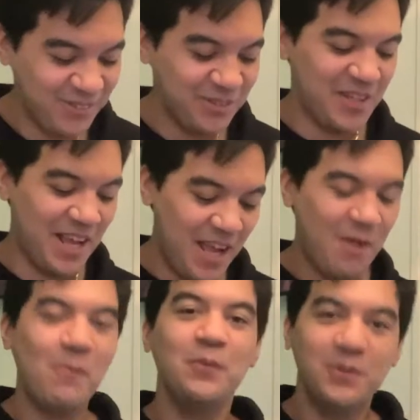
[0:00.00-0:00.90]
ほんとね、
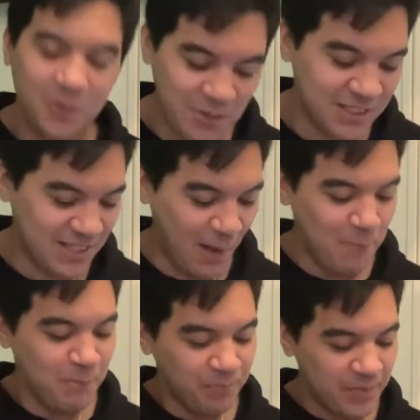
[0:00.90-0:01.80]
ほんとごめんなさい。
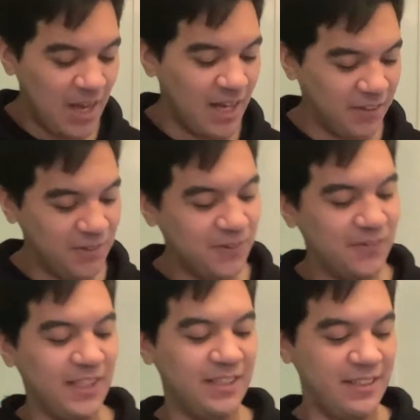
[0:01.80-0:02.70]
はい、というこ
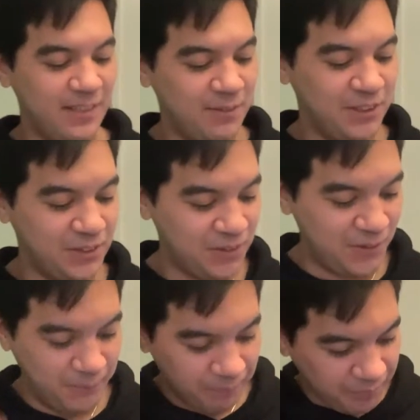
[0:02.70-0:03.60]
とでやっていきま
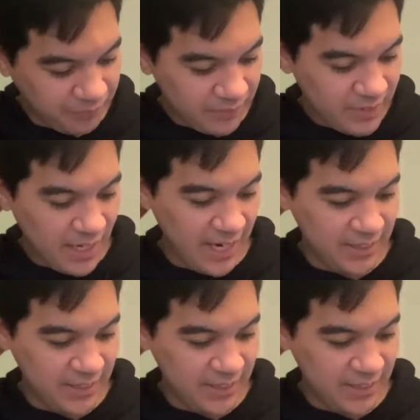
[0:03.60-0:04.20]
しょう。